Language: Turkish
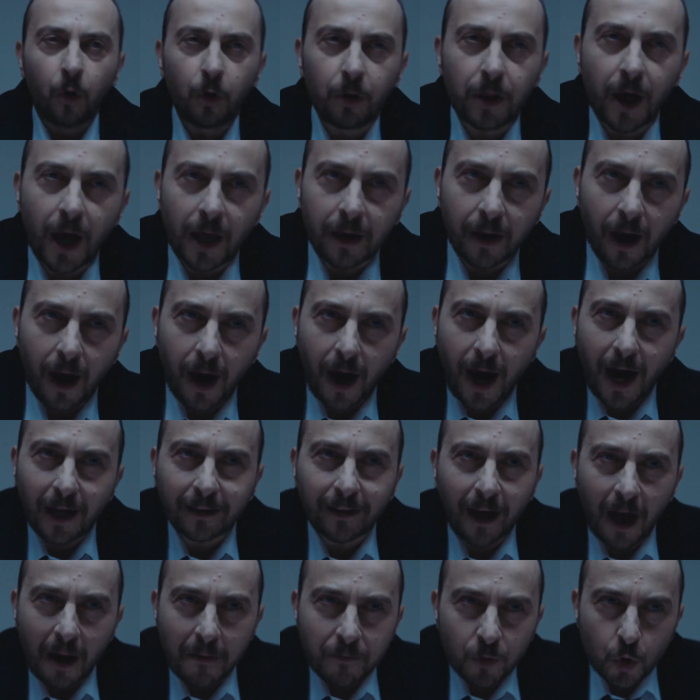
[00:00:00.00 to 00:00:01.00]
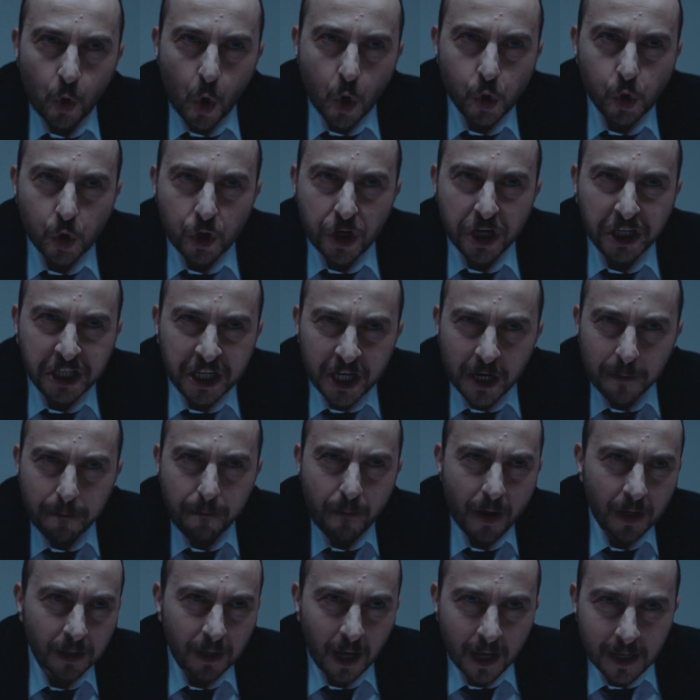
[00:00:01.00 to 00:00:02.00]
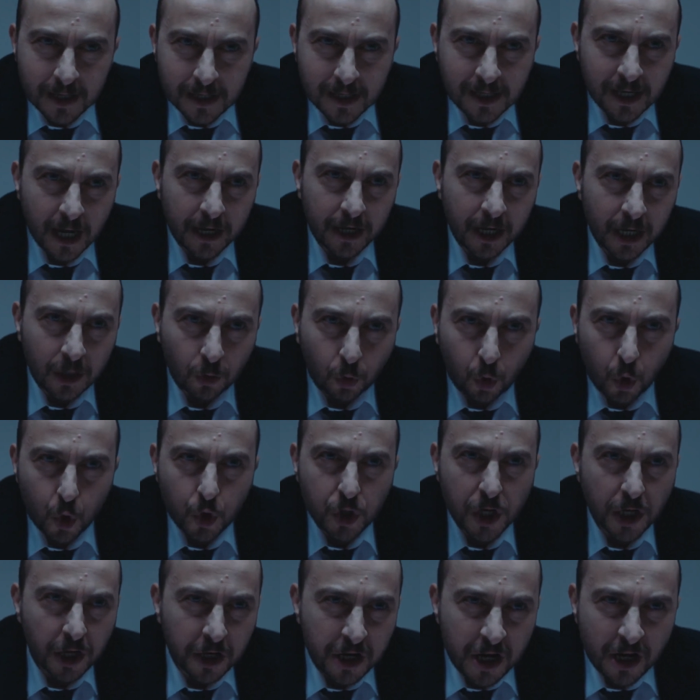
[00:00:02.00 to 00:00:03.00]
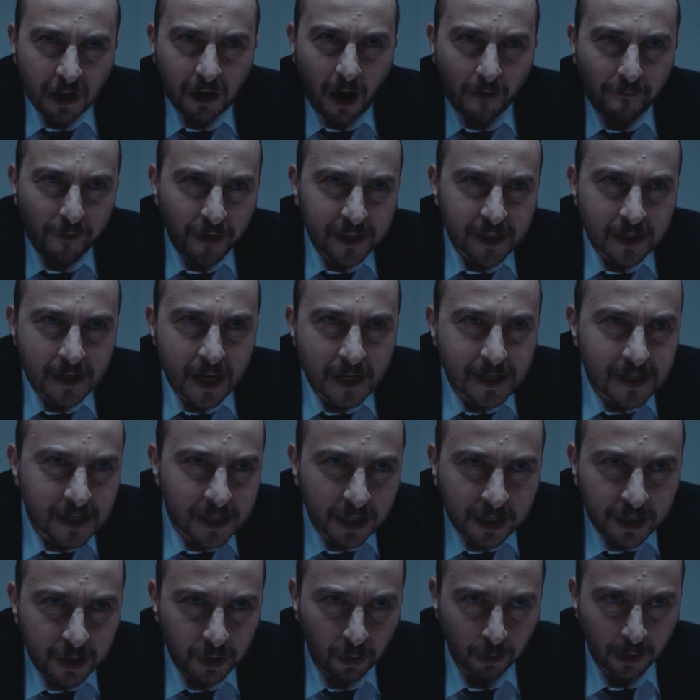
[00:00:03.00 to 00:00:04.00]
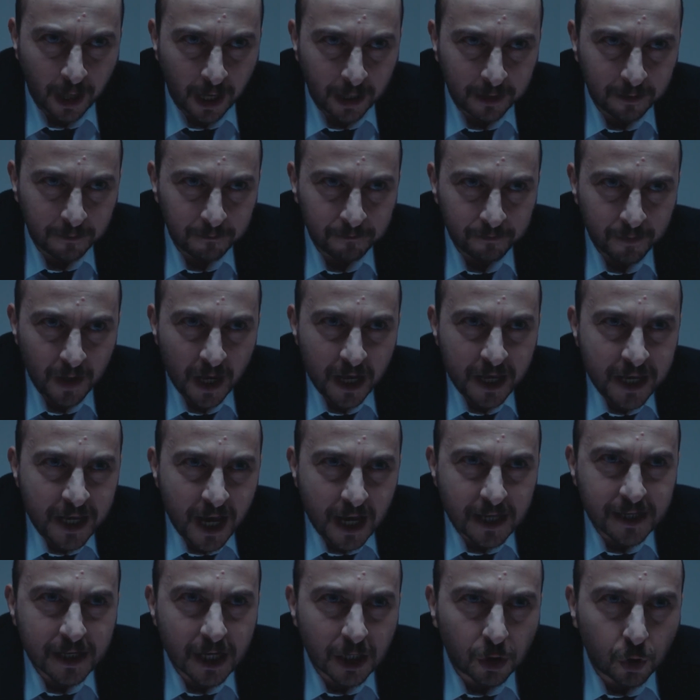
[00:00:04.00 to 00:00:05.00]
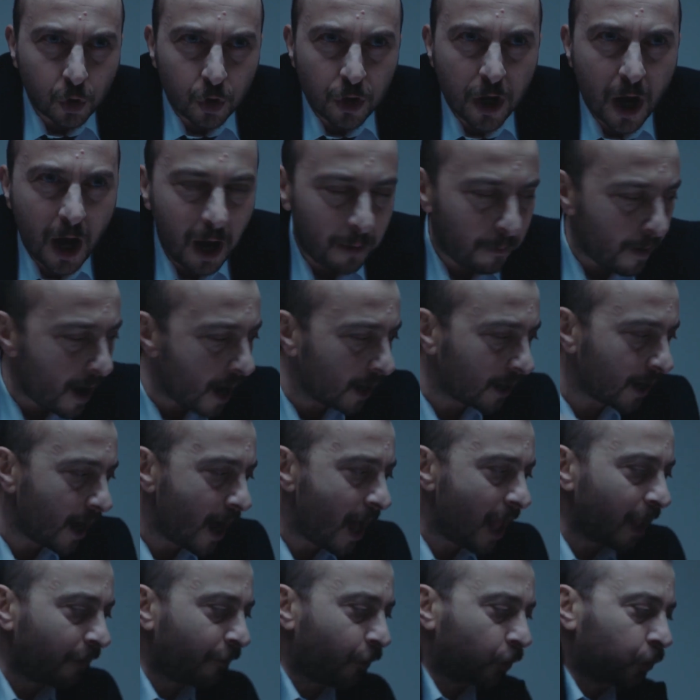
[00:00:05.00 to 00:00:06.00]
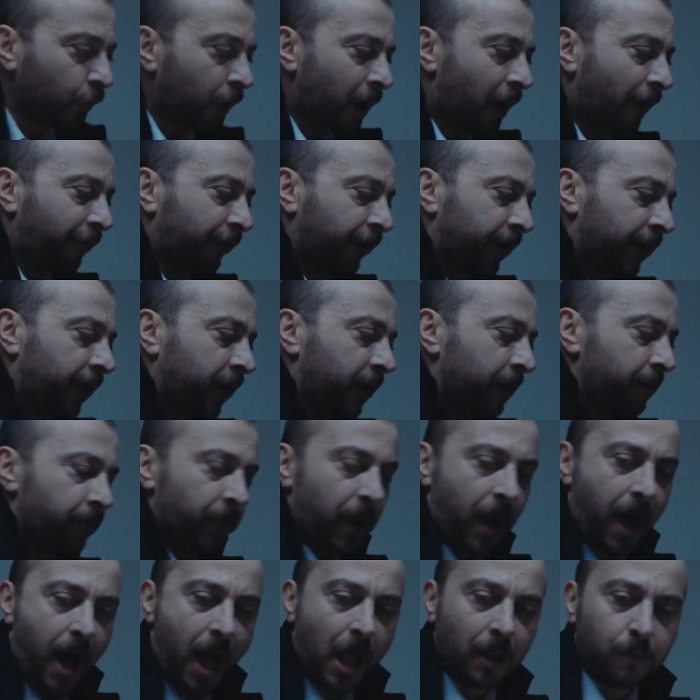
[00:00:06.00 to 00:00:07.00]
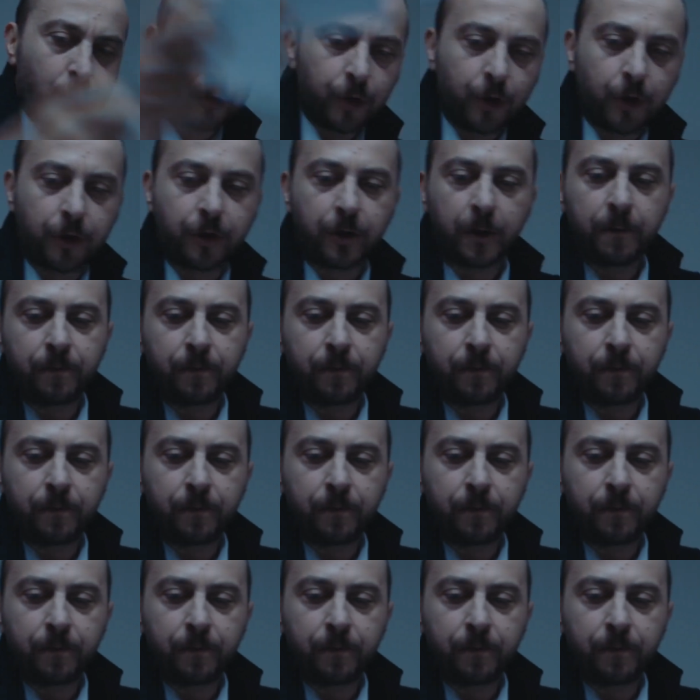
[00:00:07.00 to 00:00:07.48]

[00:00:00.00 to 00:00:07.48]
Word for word: Ulan adam gözünü kırpmadan senin kuzeninin kafasına sıkıyor lan. Yazık günah bak al fotoğrafları. Al buyur.